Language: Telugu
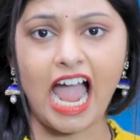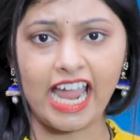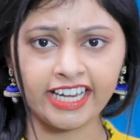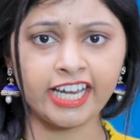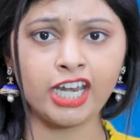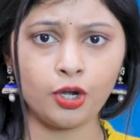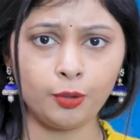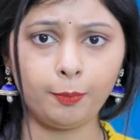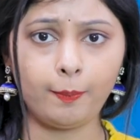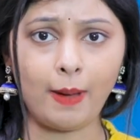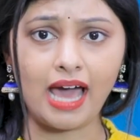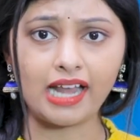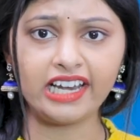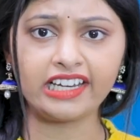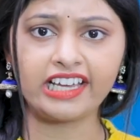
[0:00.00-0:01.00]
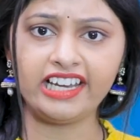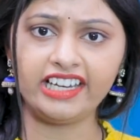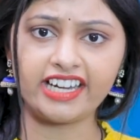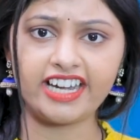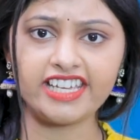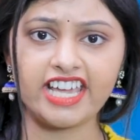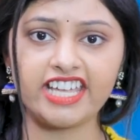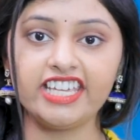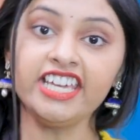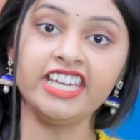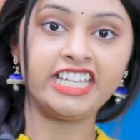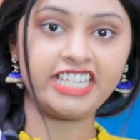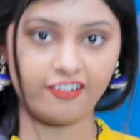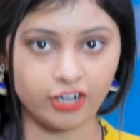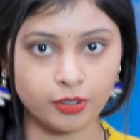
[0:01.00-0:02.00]
అయినా నేను ఇప్పుడు పార్లర్కి వెళ్ళి రెడీ
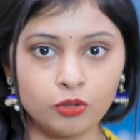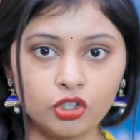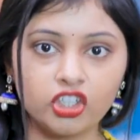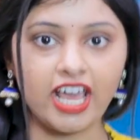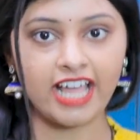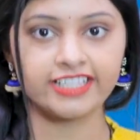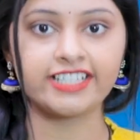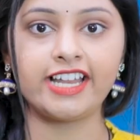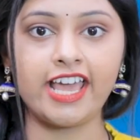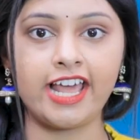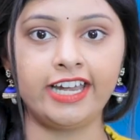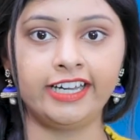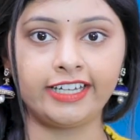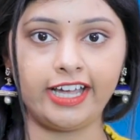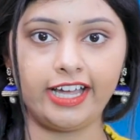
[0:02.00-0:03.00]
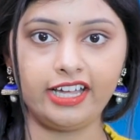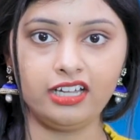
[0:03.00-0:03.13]
అయ్యి ఎవరి ముందు డాన్స్ వేయాలంట